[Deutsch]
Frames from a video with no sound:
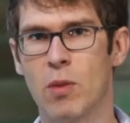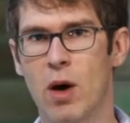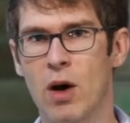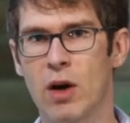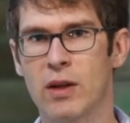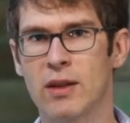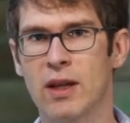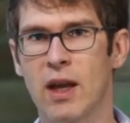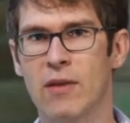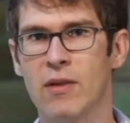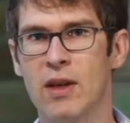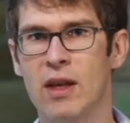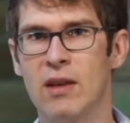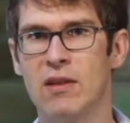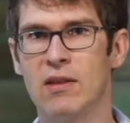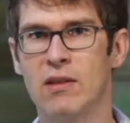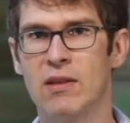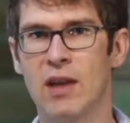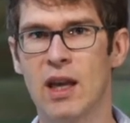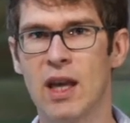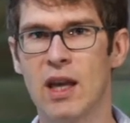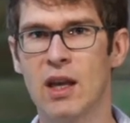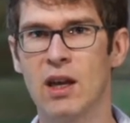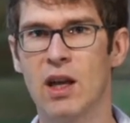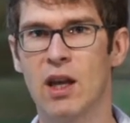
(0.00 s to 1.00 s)
macht den Wein
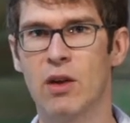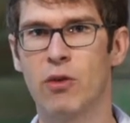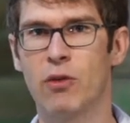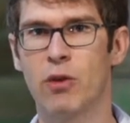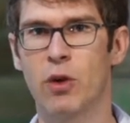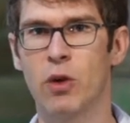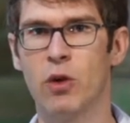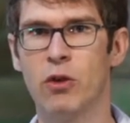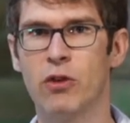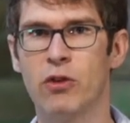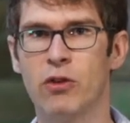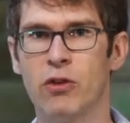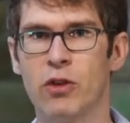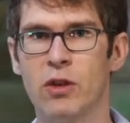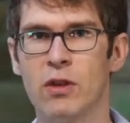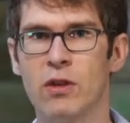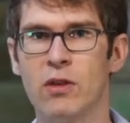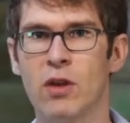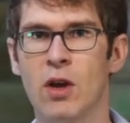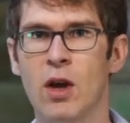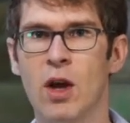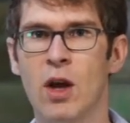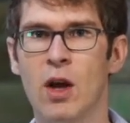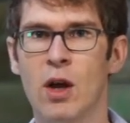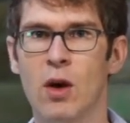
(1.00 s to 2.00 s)
sehr
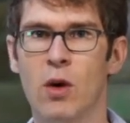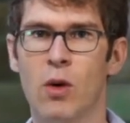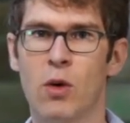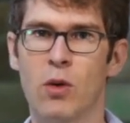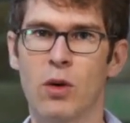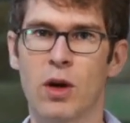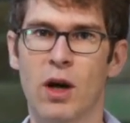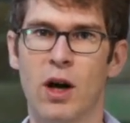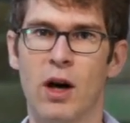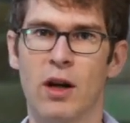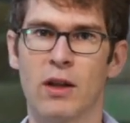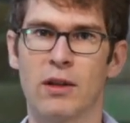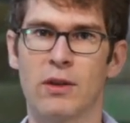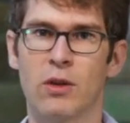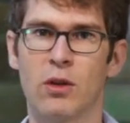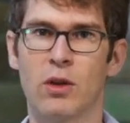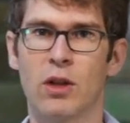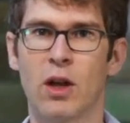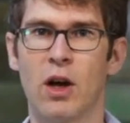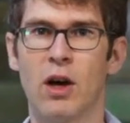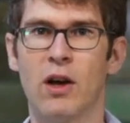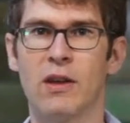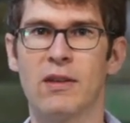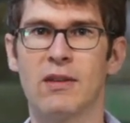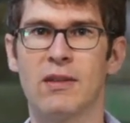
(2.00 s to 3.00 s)
erfrischend und kann durch
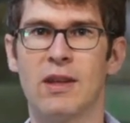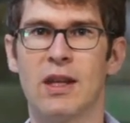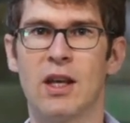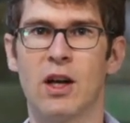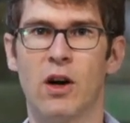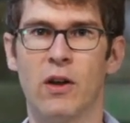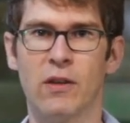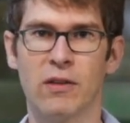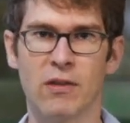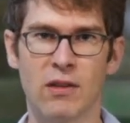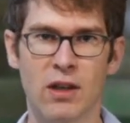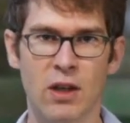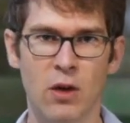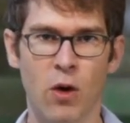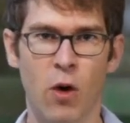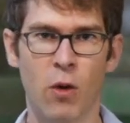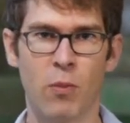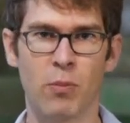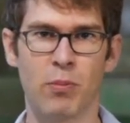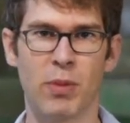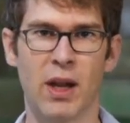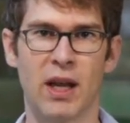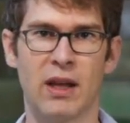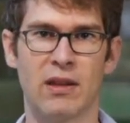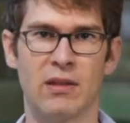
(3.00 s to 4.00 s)
das die ganze
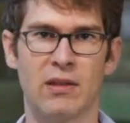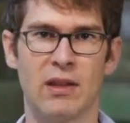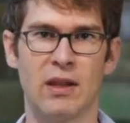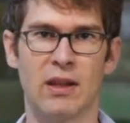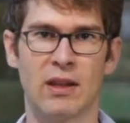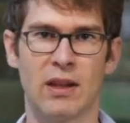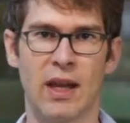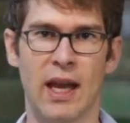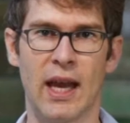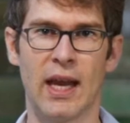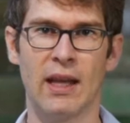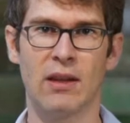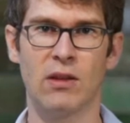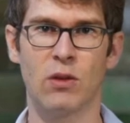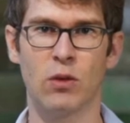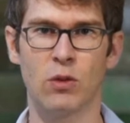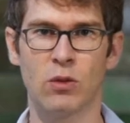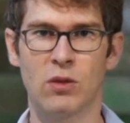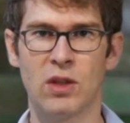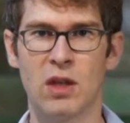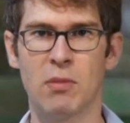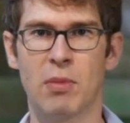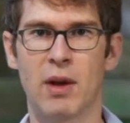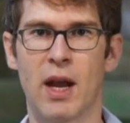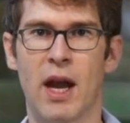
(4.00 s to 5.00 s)
Komplexität
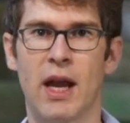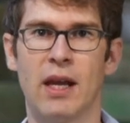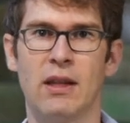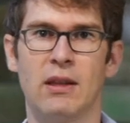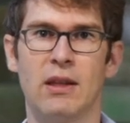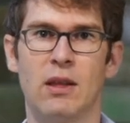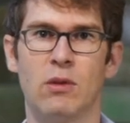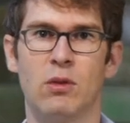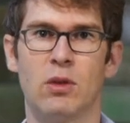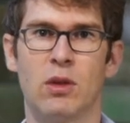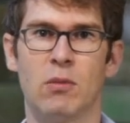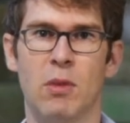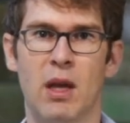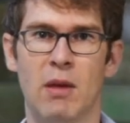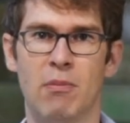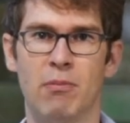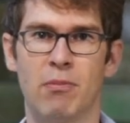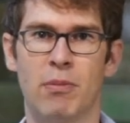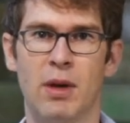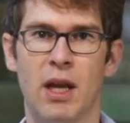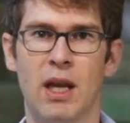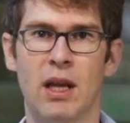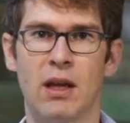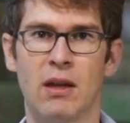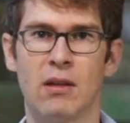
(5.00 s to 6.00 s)
und die Breite, die er
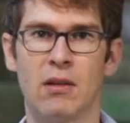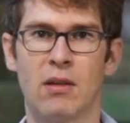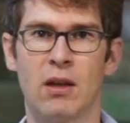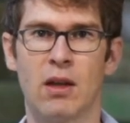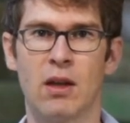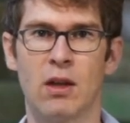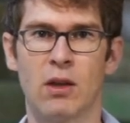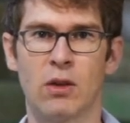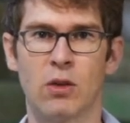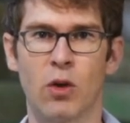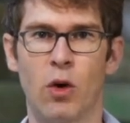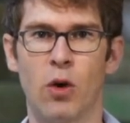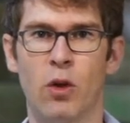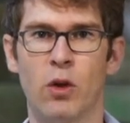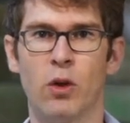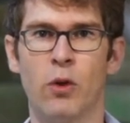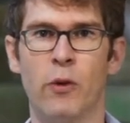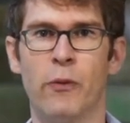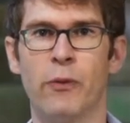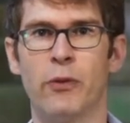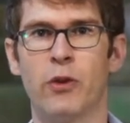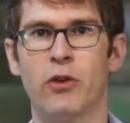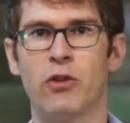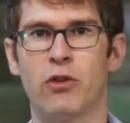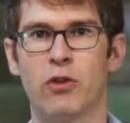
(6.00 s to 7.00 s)
mitbringt, toll
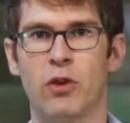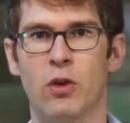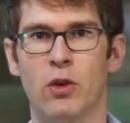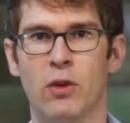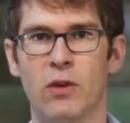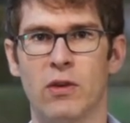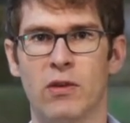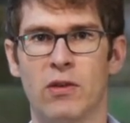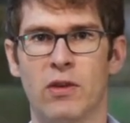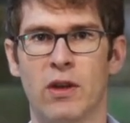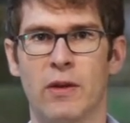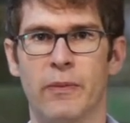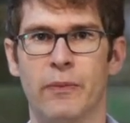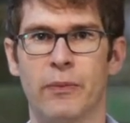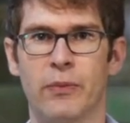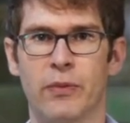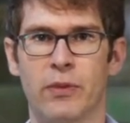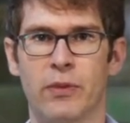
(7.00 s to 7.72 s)
unterstützen.